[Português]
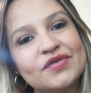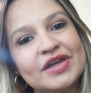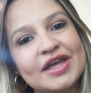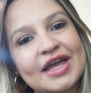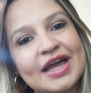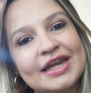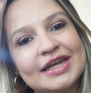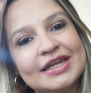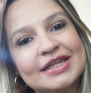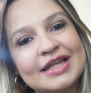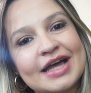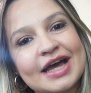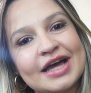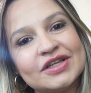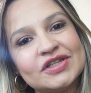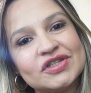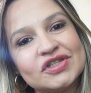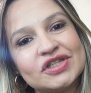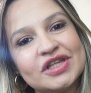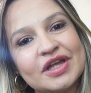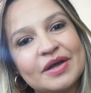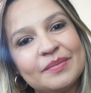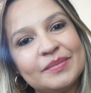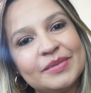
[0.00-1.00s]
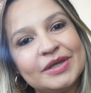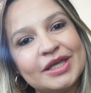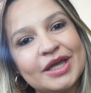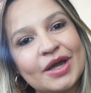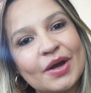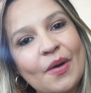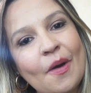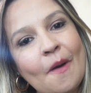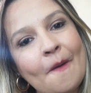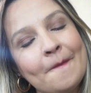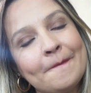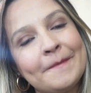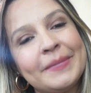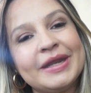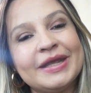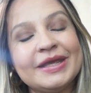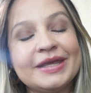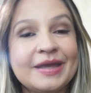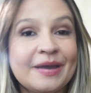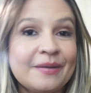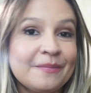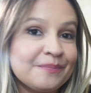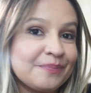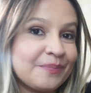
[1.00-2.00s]
e realidade da minha
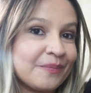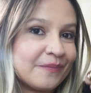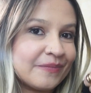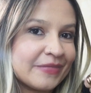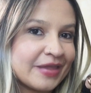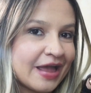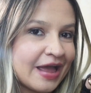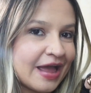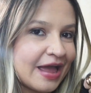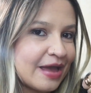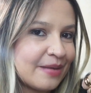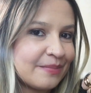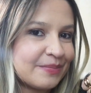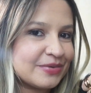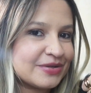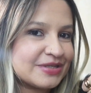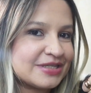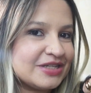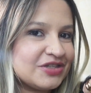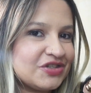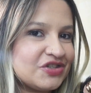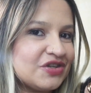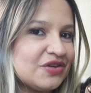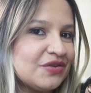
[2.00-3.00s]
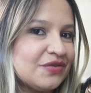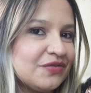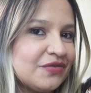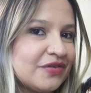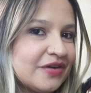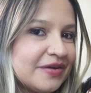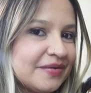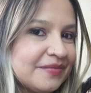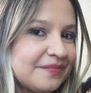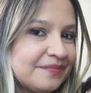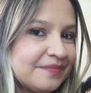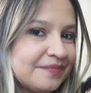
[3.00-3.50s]
comprinha é positiva.